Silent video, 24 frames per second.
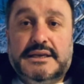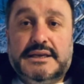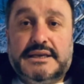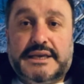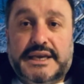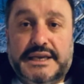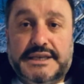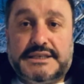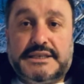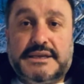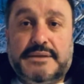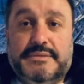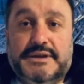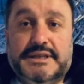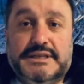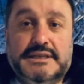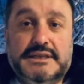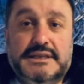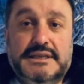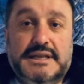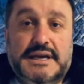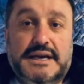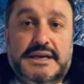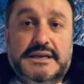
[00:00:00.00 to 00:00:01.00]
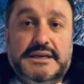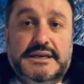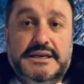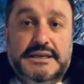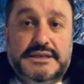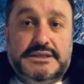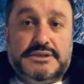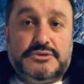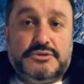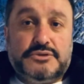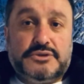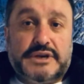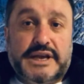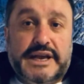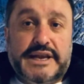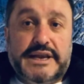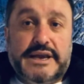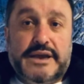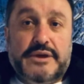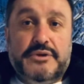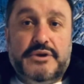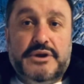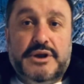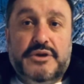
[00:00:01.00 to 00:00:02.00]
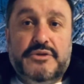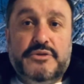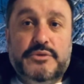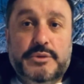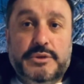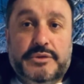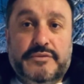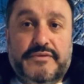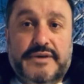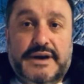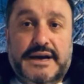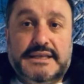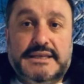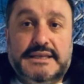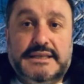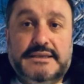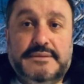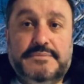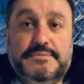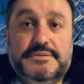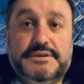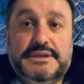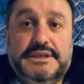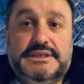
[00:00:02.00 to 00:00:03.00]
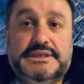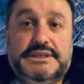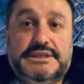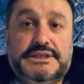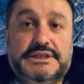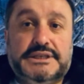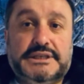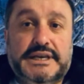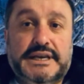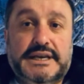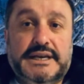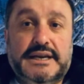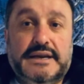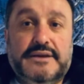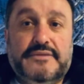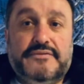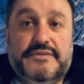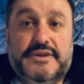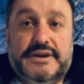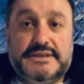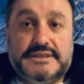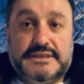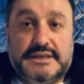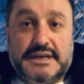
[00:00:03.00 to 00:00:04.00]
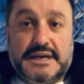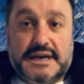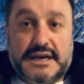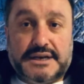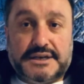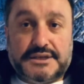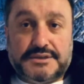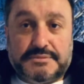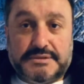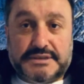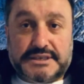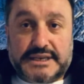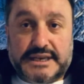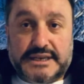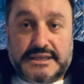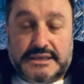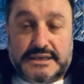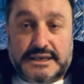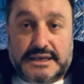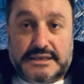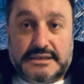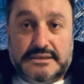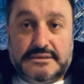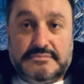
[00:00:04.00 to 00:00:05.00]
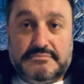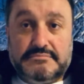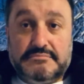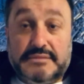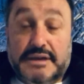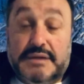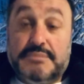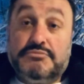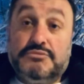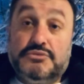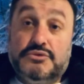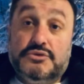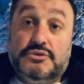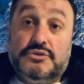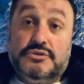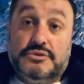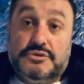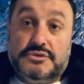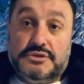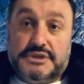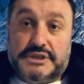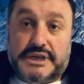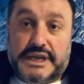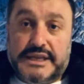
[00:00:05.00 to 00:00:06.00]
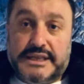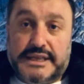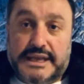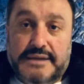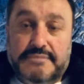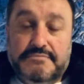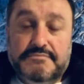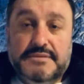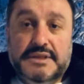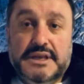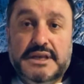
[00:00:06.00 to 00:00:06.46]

keşke Batılılar hiç Ukrayna'ya öyle ümit vaat edip iç işlerine fazla karışmasaydılar. Ben bu şeydeyim.